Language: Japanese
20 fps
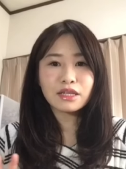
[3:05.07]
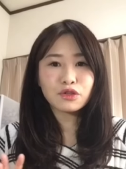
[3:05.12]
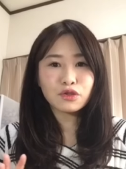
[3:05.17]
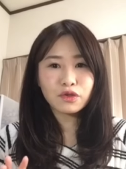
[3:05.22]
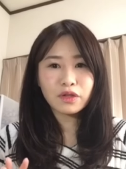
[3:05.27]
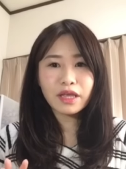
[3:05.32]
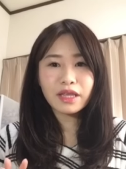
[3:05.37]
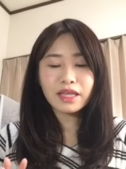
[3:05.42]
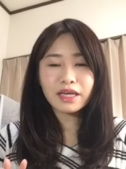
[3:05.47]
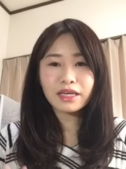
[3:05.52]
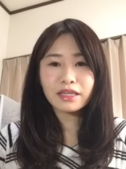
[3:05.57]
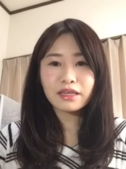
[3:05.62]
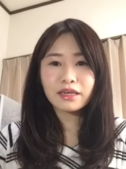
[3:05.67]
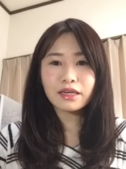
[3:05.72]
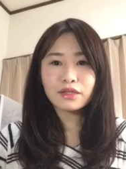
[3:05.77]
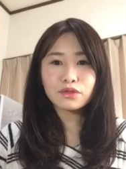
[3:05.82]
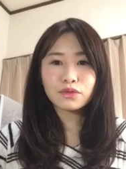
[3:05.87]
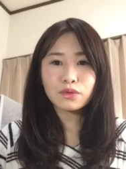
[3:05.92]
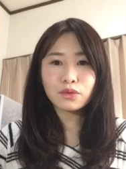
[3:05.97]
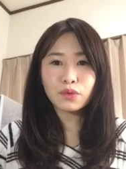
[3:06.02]
なので、なかな
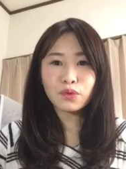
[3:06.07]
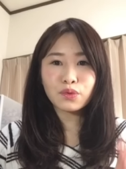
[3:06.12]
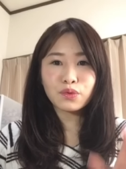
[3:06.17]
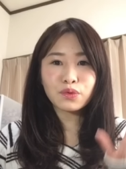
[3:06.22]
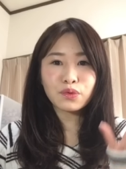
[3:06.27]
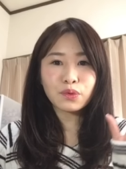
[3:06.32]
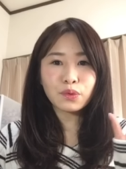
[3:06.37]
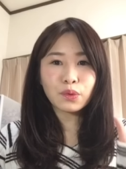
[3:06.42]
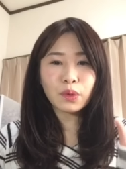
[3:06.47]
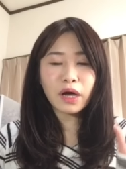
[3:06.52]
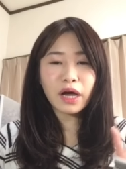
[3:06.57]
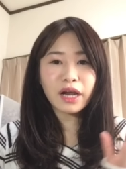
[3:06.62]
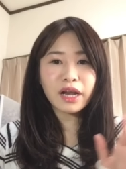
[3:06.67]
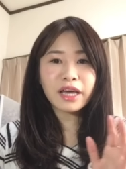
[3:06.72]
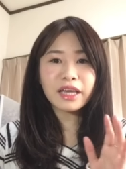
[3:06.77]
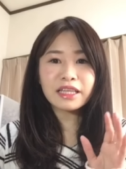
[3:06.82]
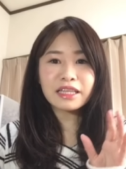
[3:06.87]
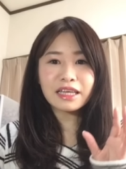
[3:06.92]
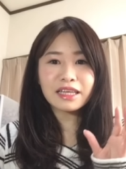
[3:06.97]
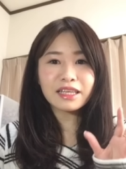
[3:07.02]
かその、
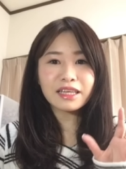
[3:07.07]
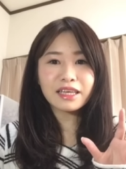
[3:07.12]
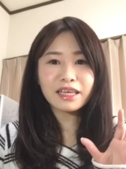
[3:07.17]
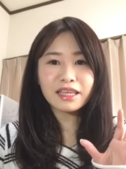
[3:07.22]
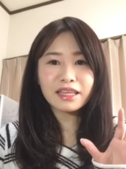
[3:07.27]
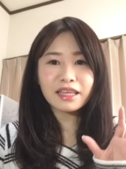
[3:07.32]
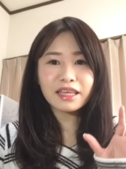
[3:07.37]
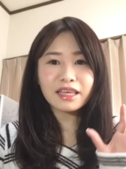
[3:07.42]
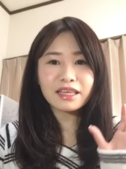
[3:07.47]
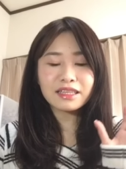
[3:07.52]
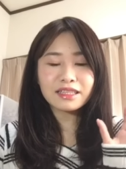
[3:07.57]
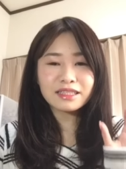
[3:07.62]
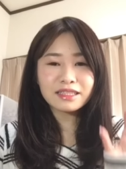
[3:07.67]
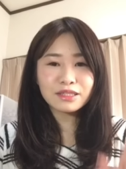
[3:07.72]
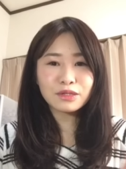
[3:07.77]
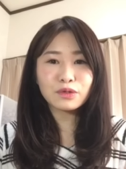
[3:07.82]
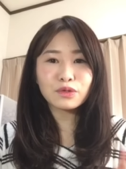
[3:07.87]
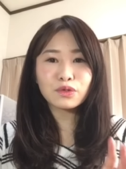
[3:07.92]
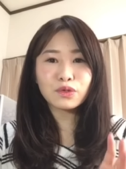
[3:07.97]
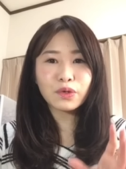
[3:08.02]
払いただけで
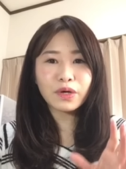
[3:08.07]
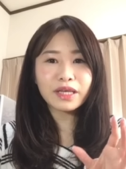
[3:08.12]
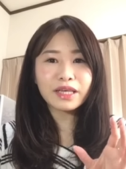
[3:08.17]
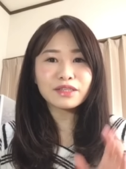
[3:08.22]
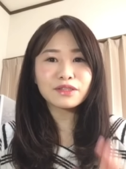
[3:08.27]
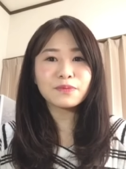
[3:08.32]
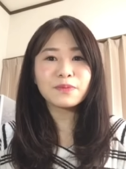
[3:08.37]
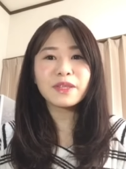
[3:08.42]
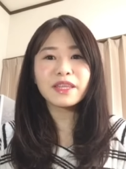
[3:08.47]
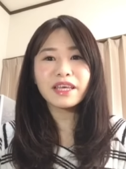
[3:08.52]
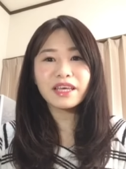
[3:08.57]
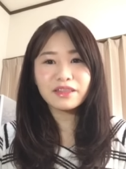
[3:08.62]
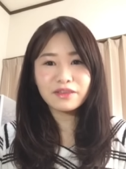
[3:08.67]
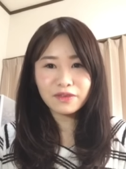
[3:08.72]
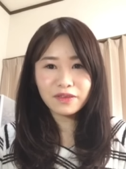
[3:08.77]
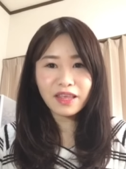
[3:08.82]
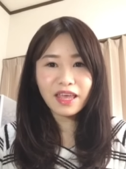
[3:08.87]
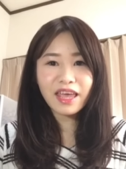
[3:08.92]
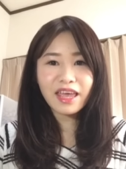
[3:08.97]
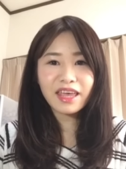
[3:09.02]
仕事が休めない
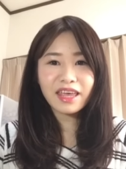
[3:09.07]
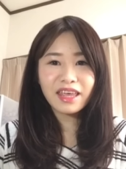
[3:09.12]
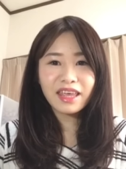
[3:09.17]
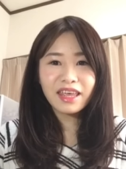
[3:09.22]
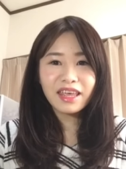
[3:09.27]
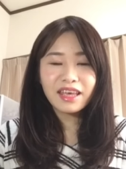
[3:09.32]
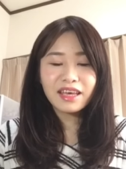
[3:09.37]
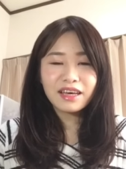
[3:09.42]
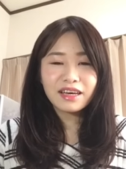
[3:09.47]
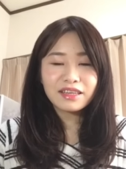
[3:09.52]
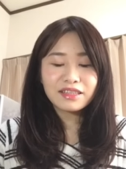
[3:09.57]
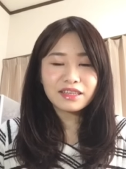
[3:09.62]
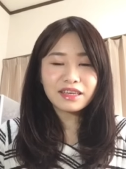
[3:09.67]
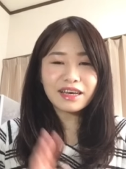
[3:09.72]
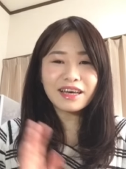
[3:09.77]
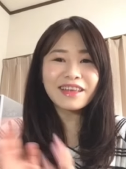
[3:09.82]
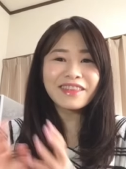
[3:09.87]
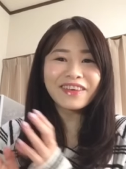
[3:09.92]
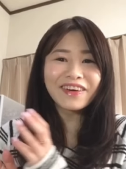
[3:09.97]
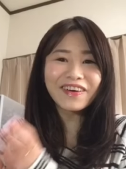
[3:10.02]
ので、あ
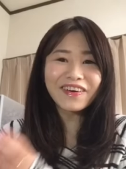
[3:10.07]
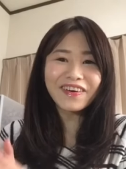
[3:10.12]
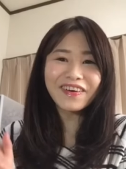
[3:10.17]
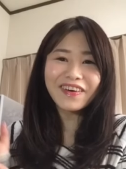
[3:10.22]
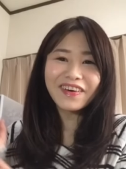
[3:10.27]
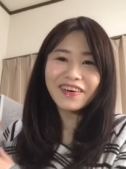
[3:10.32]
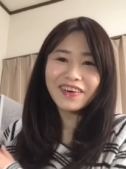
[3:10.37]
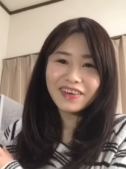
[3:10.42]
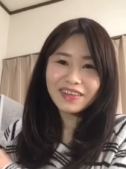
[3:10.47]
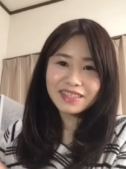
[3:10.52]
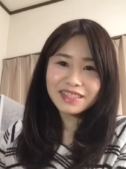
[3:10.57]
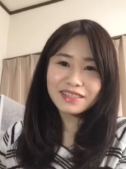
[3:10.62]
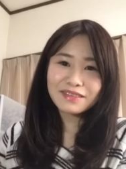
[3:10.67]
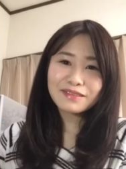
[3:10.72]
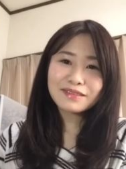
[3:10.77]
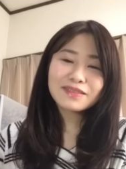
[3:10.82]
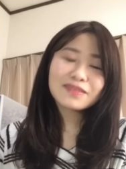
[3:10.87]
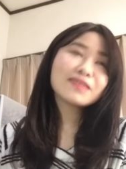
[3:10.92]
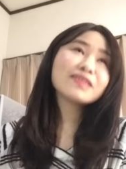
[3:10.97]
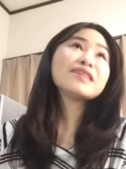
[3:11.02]
の、仕
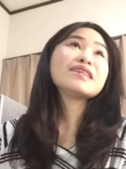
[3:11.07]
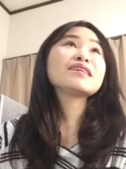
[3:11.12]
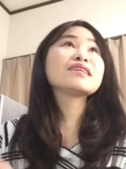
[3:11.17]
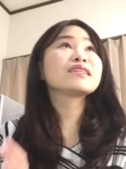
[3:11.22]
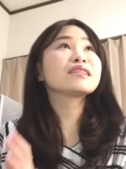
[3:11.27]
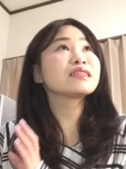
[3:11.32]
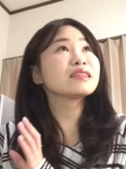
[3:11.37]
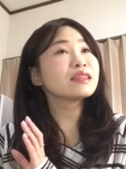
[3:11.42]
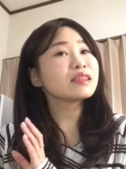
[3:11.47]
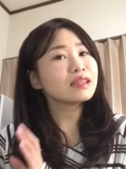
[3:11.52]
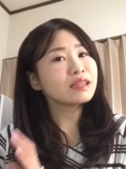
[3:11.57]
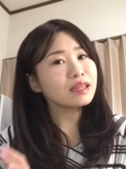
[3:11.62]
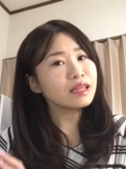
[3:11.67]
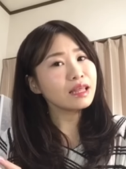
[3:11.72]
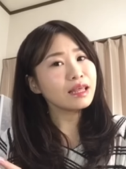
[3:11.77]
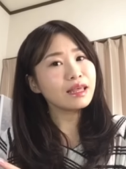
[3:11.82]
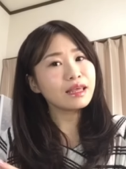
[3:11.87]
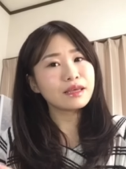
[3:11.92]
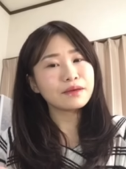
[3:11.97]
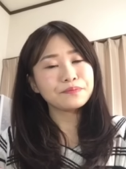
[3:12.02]
事に行っ
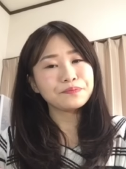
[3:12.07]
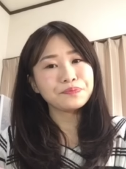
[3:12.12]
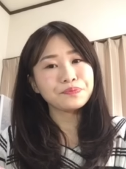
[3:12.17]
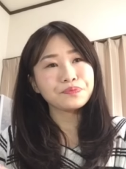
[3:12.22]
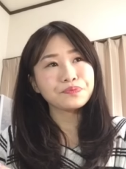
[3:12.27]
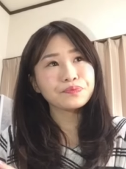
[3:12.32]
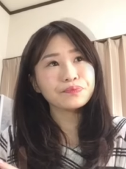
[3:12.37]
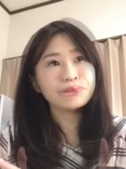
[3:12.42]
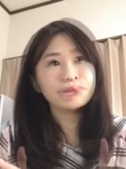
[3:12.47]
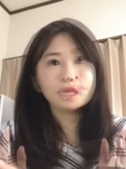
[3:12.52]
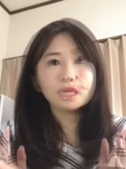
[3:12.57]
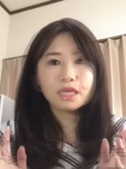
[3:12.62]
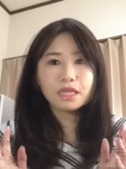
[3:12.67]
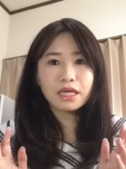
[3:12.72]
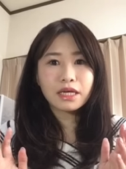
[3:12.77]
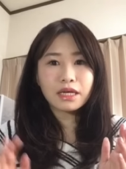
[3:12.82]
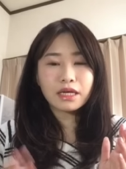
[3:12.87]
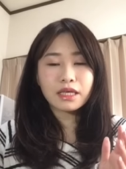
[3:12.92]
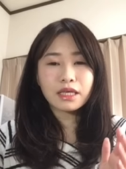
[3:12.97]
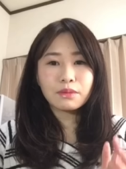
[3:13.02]
て、ぱり
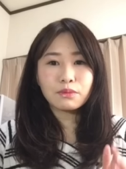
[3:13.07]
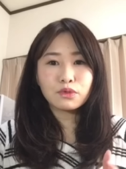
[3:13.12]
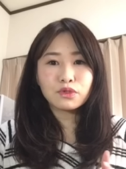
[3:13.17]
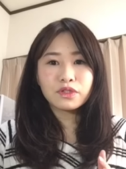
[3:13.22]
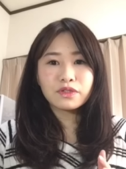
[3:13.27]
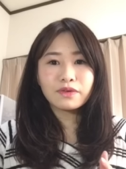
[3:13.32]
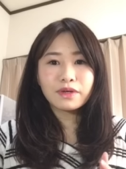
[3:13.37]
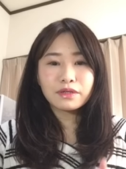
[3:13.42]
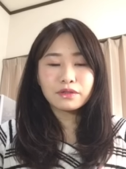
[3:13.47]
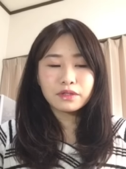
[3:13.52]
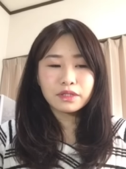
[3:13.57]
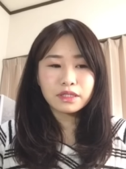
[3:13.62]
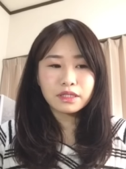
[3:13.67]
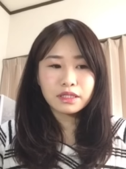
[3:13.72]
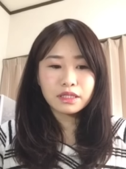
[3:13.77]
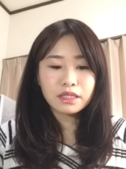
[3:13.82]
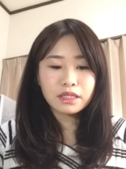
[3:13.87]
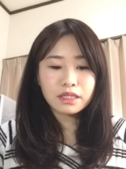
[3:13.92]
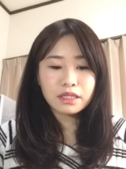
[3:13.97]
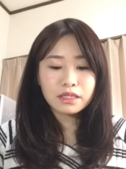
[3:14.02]
なんか気持ち悪い
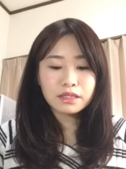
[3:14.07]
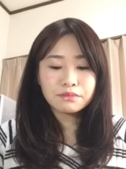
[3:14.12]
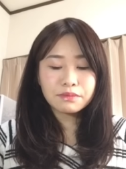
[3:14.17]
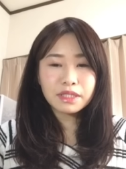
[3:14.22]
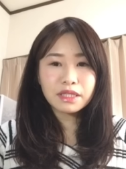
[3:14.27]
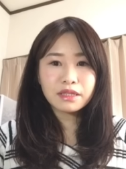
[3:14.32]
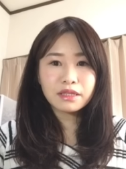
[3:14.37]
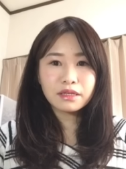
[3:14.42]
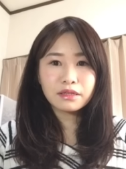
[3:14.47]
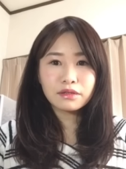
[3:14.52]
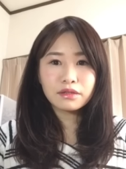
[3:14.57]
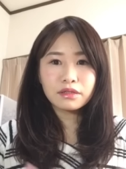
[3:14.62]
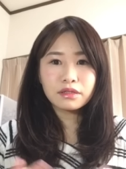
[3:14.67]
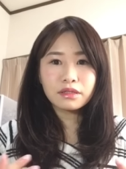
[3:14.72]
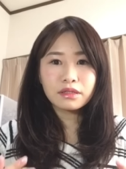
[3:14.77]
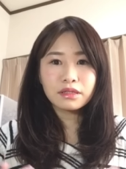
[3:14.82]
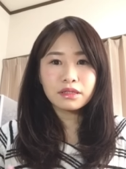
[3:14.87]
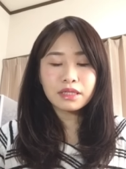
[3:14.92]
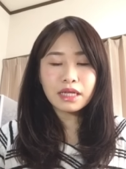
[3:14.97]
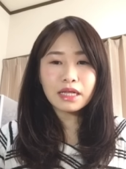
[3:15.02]
し、全
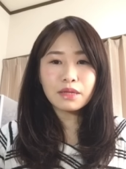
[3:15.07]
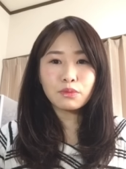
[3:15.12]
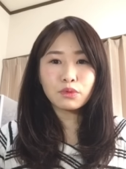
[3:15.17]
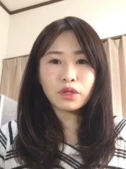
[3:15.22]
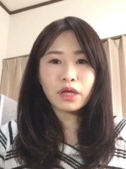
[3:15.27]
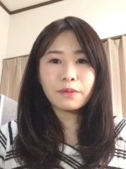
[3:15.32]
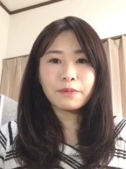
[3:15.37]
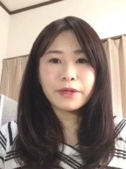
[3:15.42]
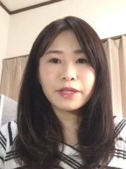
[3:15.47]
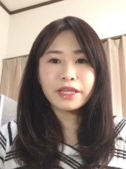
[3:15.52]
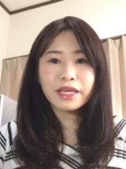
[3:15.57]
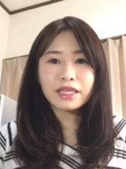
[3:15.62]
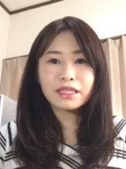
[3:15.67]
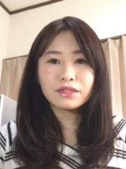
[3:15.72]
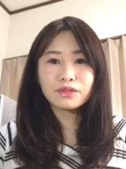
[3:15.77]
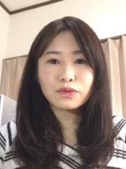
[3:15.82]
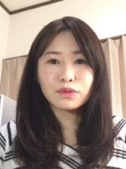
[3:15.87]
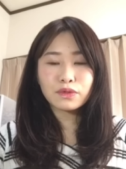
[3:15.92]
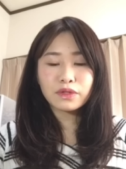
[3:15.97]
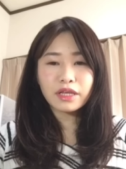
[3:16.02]
く何も食べな
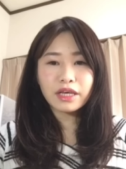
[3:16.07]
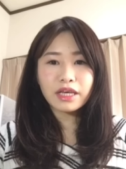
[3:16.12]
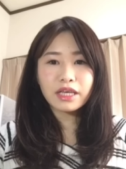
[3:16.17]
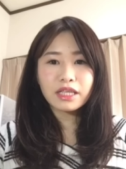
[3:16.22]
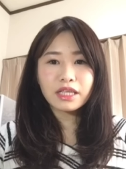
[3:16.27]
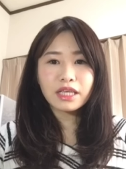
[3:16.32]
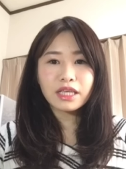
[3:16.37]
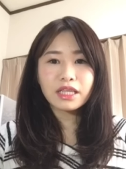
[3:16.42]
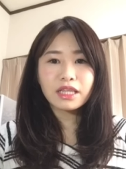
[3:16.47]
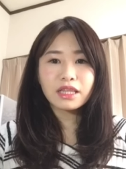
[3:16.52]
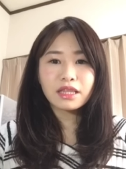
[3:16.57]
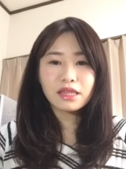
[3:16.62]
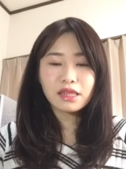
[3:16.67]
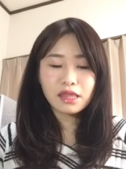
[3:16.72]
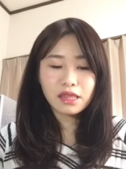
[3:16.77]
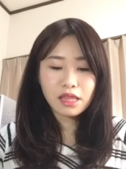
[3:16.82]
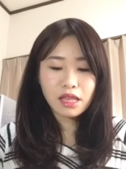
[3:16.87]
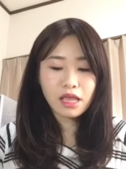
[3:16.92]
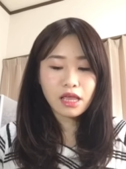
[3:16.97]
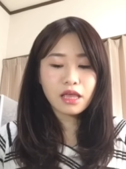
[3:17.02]
い状態で
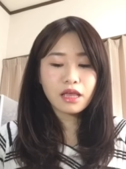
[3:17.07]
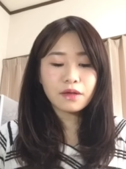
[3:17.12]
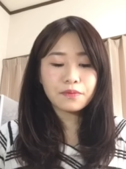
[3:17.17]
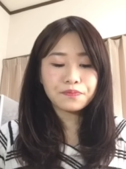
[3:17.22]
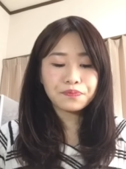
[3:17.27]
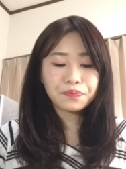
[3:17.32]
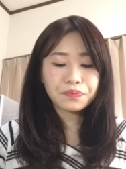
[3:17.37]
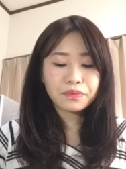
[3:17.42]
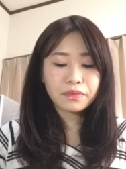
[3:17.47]
行って、